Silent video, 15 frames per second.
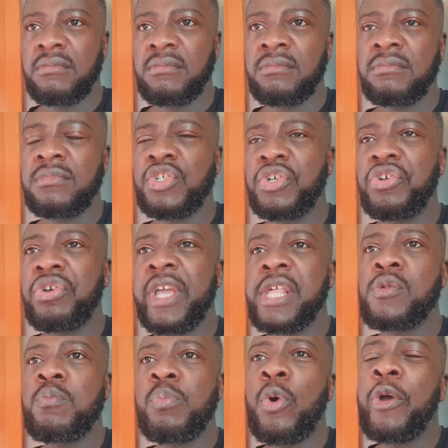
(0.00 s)
¿Mm? Yo creo que
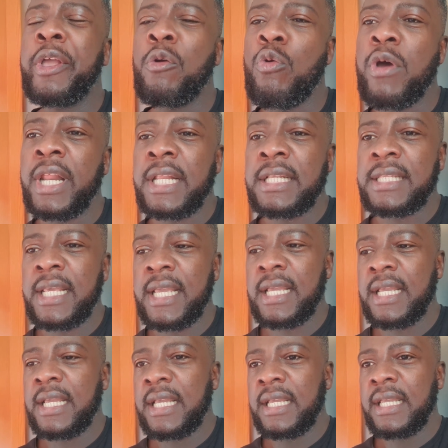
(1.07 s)
es un poco incoherente
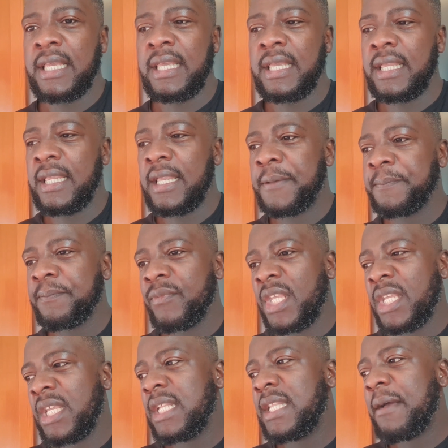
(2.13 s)
y,
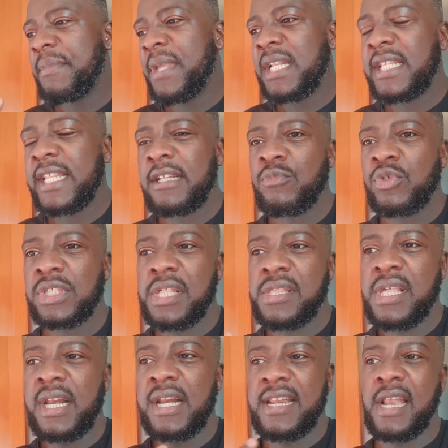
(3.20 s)
también tenemos que
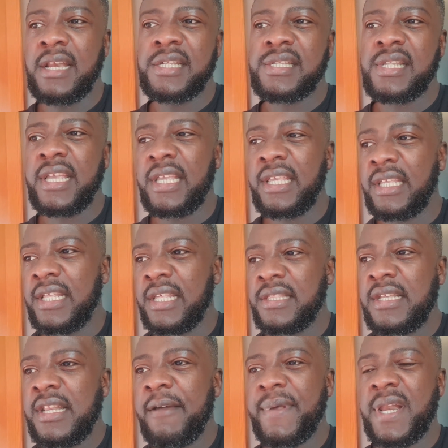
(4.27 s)
ser realistas y,
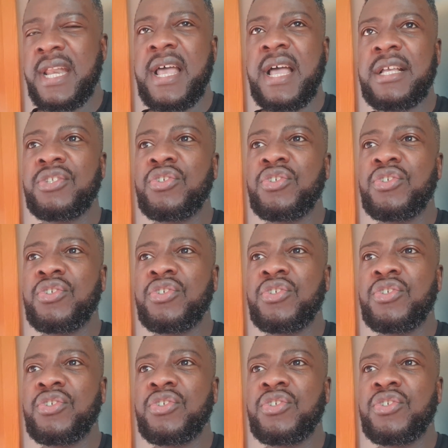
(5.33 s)
decir la verdad.